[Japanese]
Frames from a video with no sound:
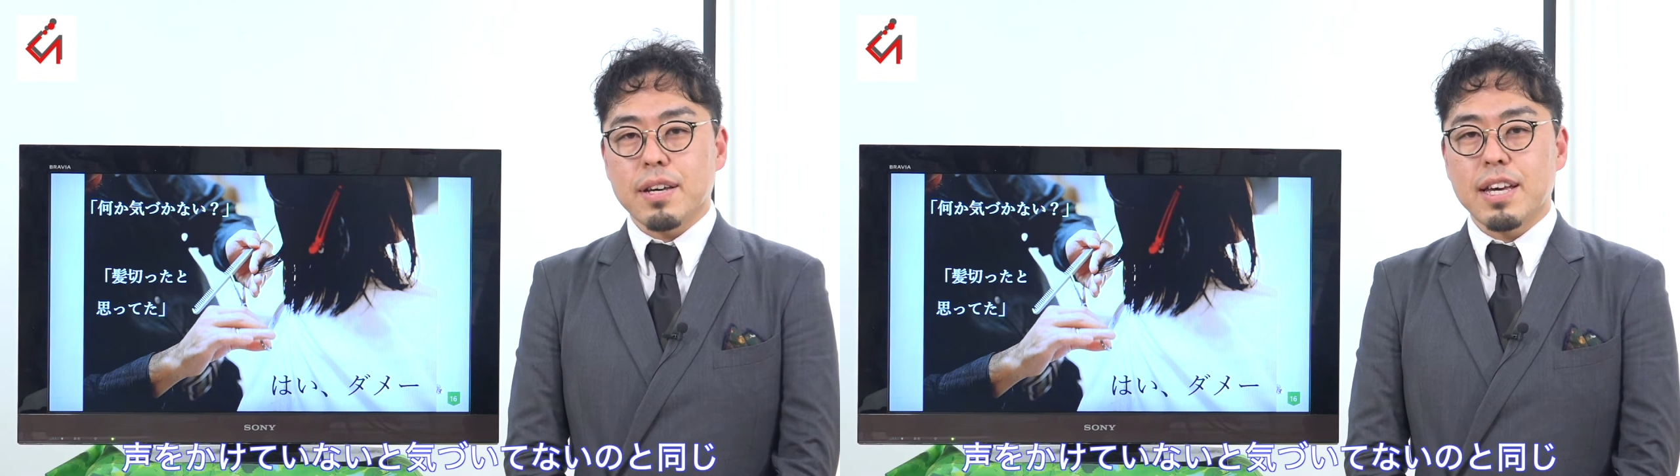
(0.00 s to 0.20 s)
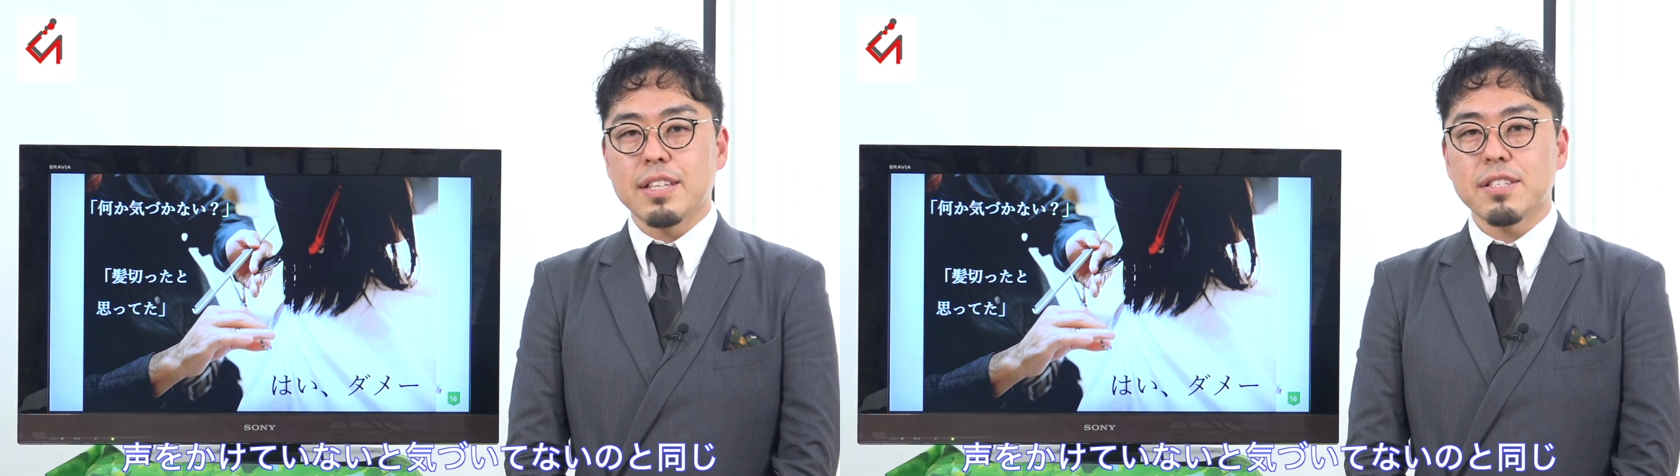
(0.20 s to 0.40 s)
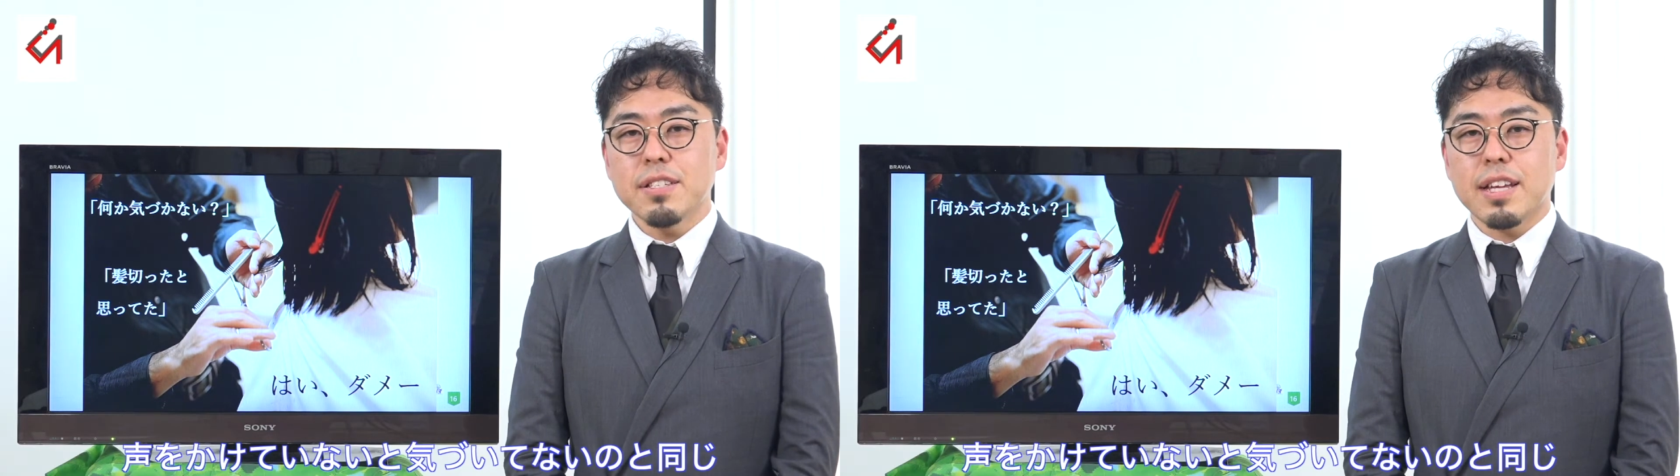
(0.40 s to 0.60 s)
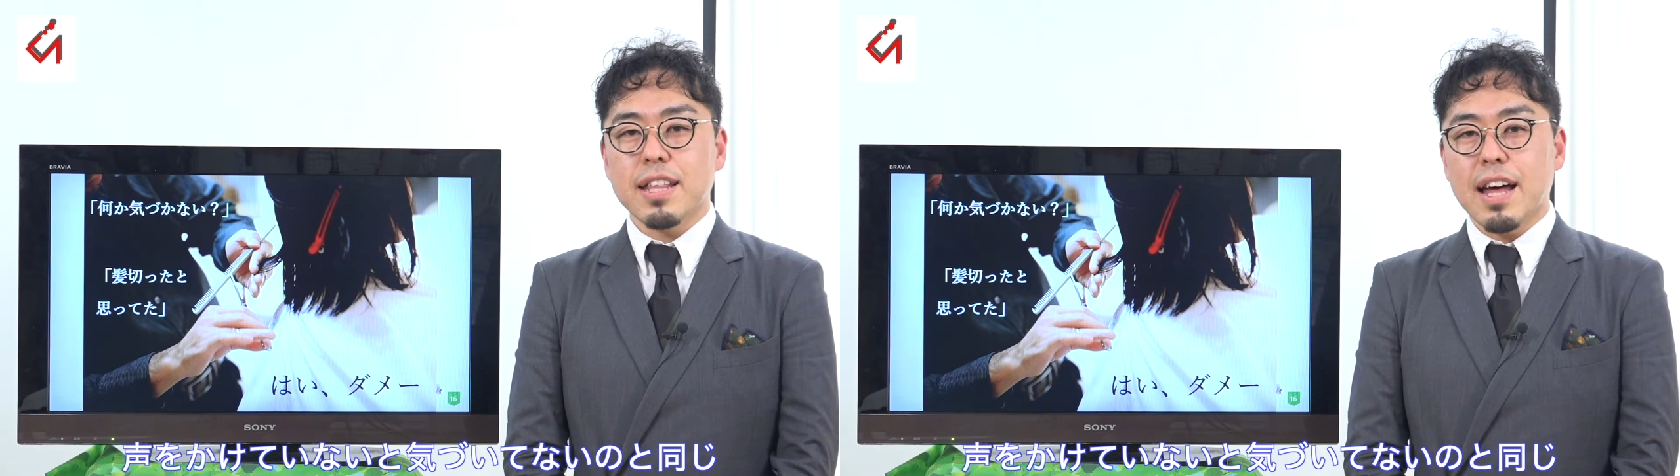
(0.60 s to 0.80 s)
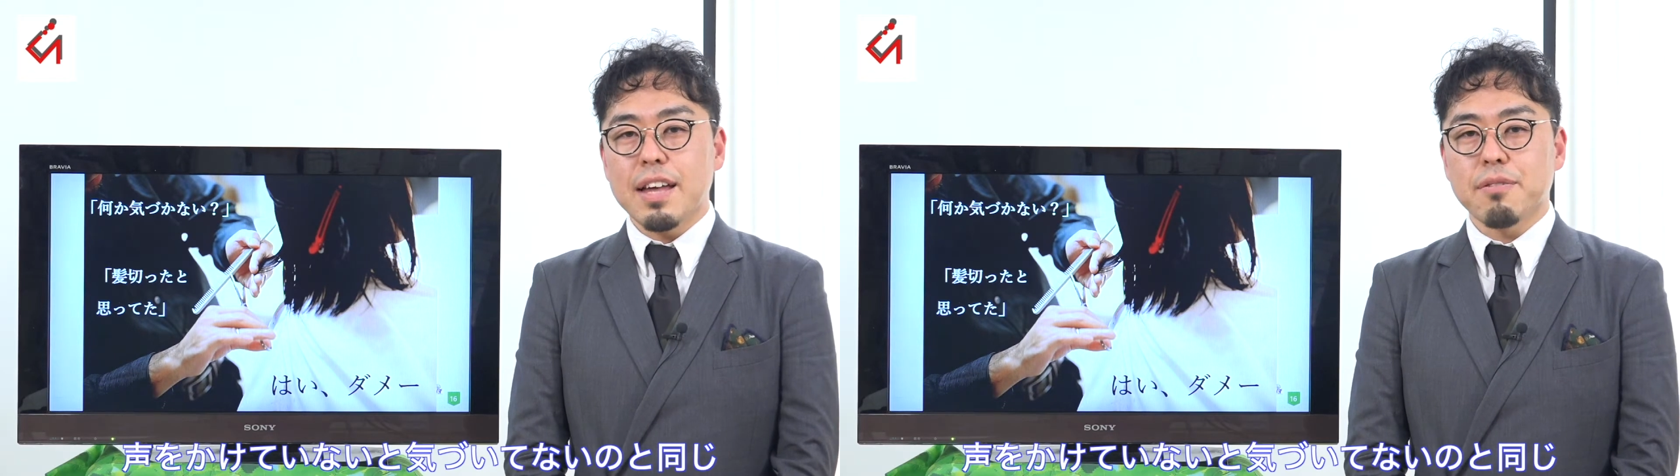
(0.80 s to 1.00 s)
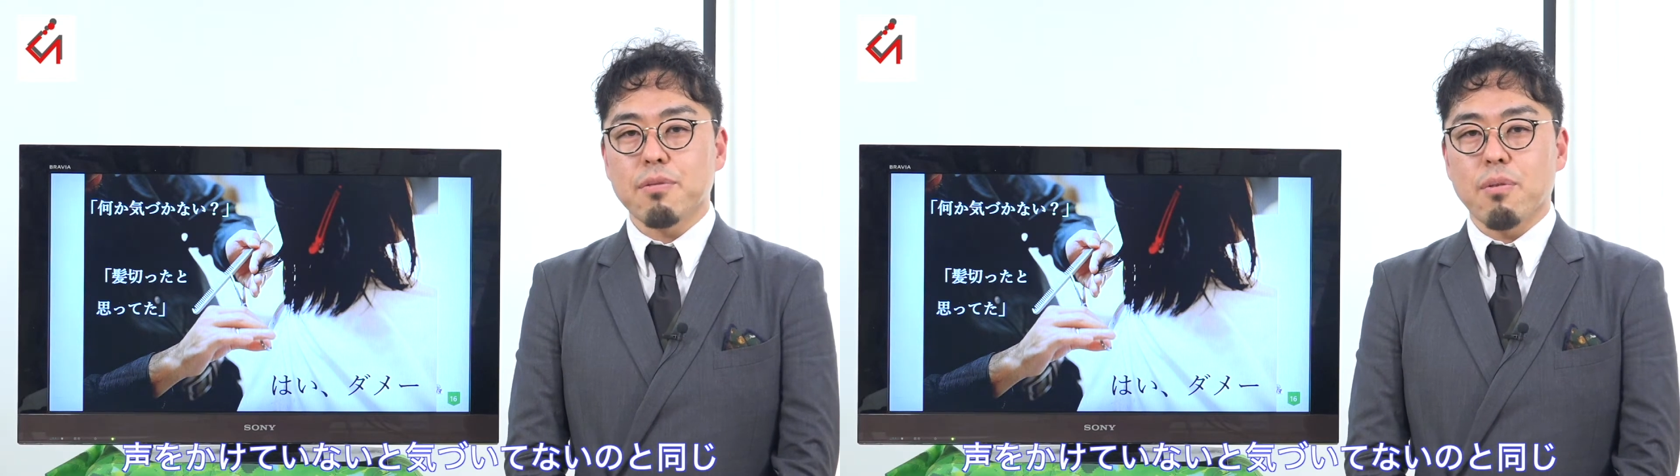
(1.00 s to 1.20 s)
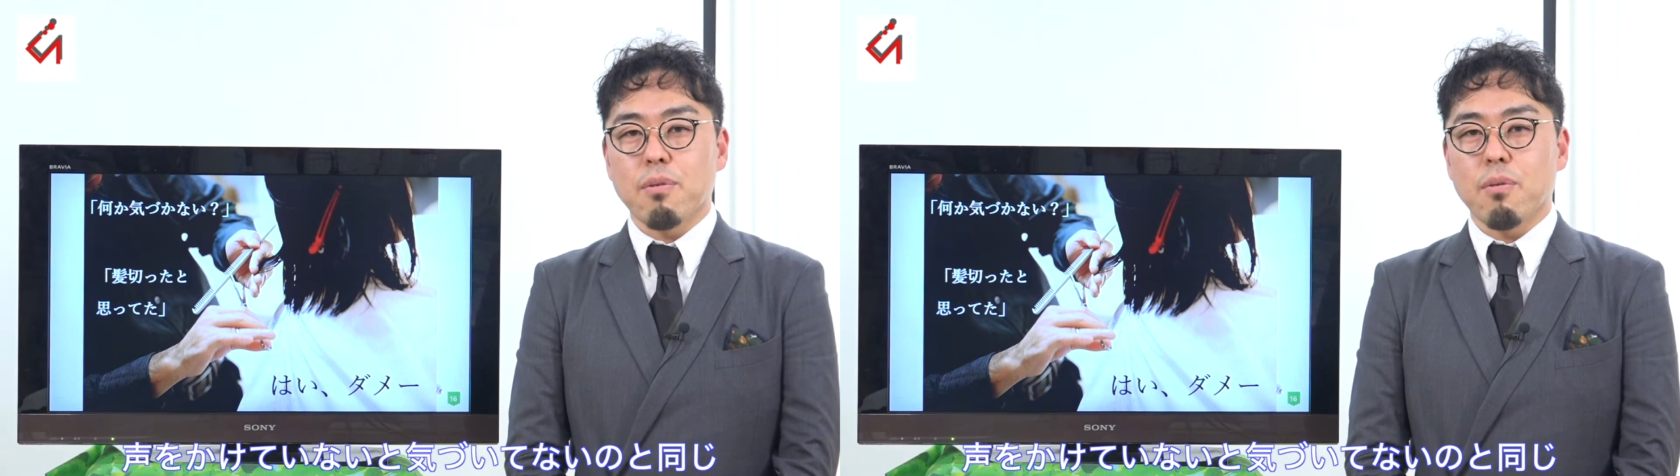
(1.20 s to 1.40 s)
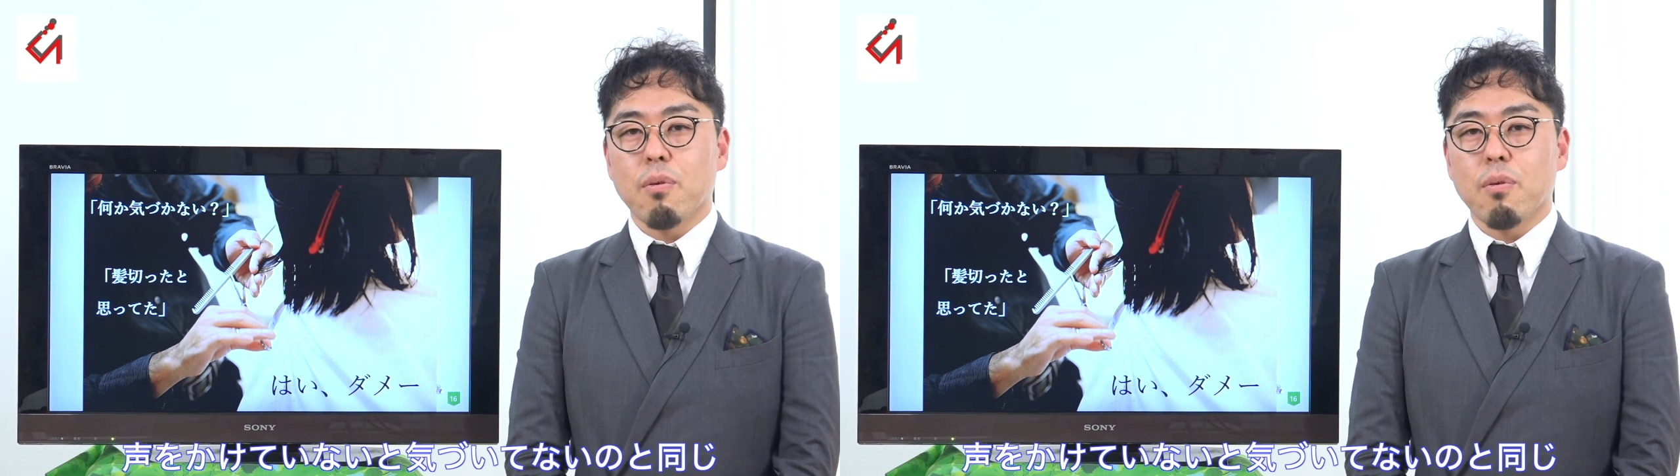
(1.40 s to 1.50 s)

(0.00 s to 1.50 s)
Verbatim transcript: 気づいてないのと